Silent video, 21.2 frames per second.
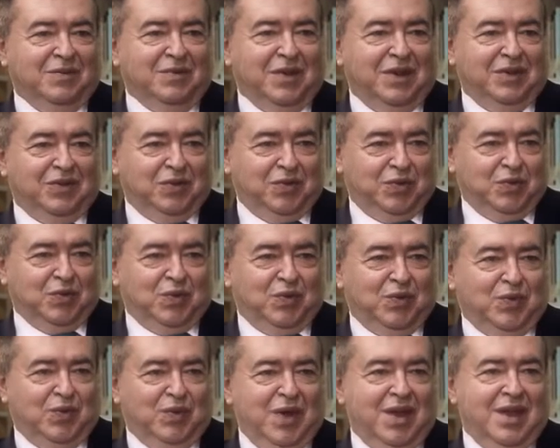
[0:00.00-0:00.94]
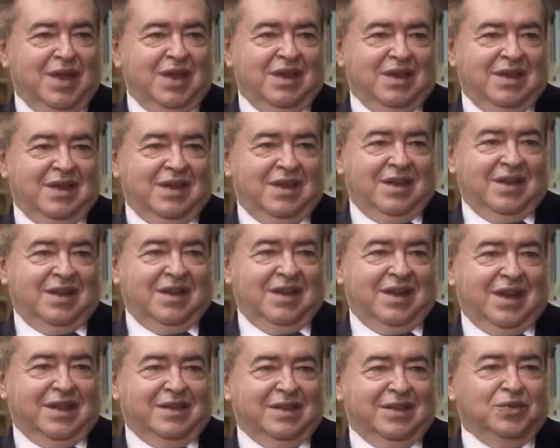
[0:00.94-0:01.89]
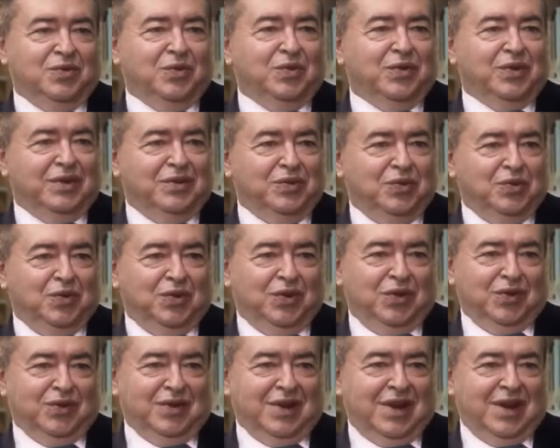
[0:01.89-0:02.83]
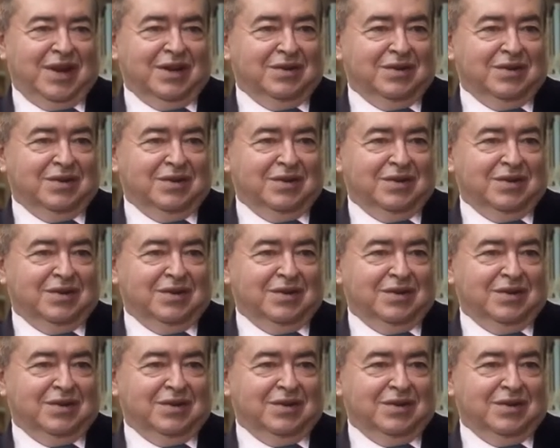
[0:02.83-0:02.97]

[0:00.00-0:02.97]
cuando tú eh, haces tus estudios